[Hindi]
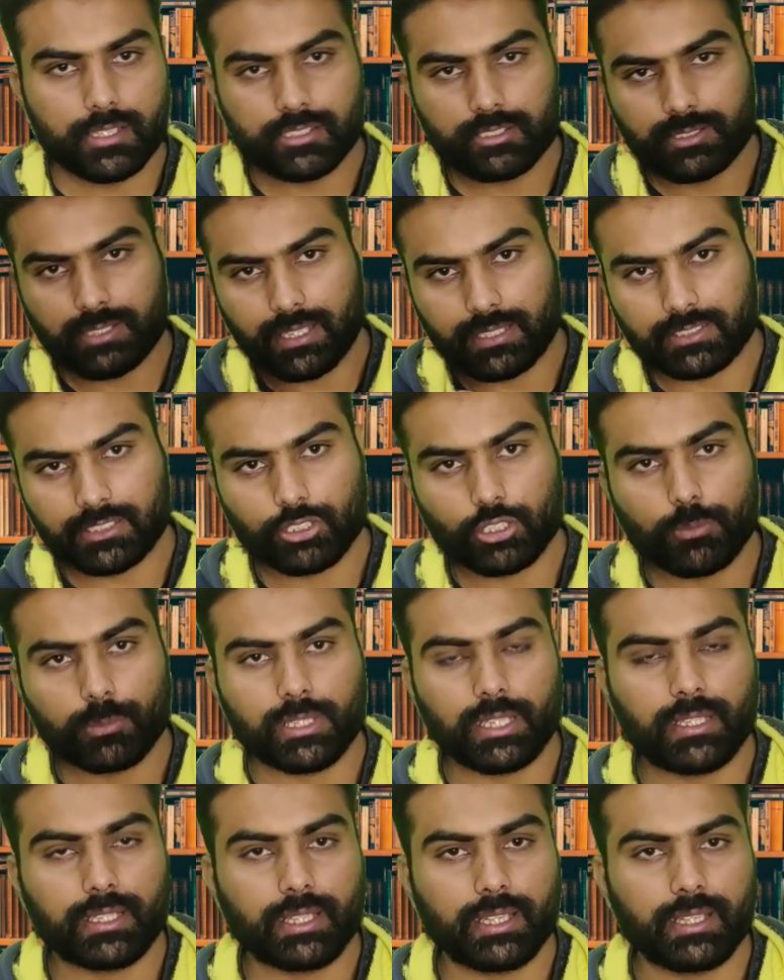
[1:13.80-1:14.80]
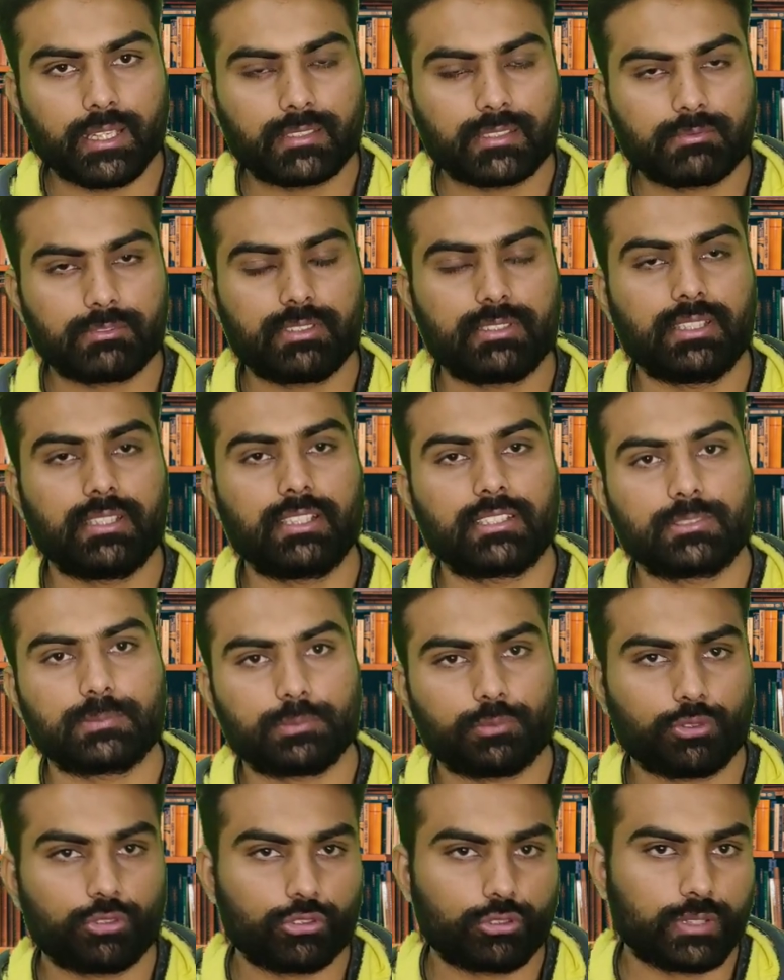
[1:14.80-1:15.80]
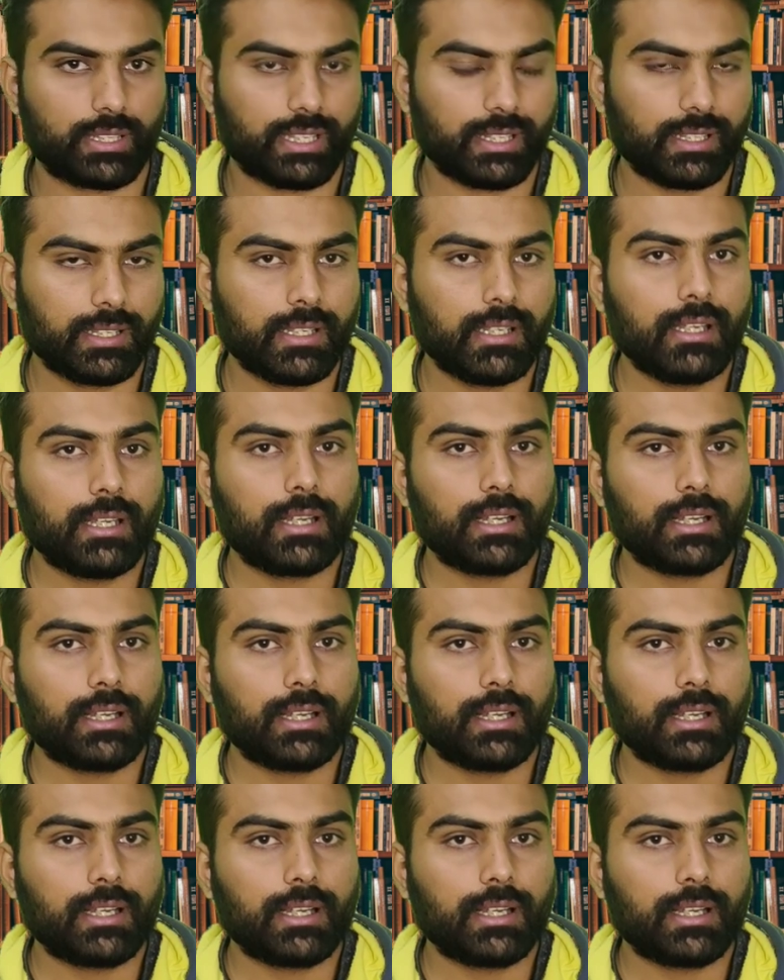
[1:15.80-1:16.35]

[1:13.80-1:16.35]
इस रियासत को बनाने के लिए सबसे ज़्यादा सपोर्ट जो है